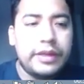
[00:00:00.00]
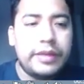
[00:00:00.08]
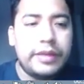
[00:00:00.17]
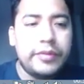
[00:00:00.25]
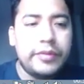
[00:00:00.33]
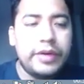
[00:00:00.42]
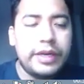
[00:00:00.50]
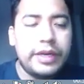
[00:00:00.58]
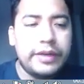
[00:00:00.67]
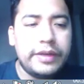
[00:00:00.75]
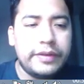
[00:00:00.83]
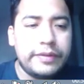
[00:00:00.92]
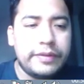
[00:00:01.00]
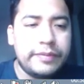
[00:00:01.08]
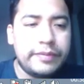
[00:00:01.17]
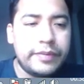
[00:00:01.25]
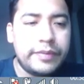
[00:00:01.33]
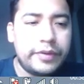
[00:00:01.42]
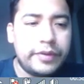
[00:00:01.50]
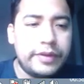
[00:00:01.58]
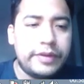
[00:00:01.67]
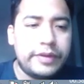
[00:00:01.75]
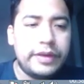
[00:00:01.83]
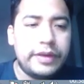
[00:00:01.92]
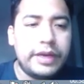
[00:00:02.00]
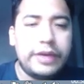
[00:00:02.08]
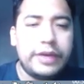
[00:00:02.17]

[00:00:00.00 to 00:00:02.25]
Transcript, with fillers: De mujeres nos dicen que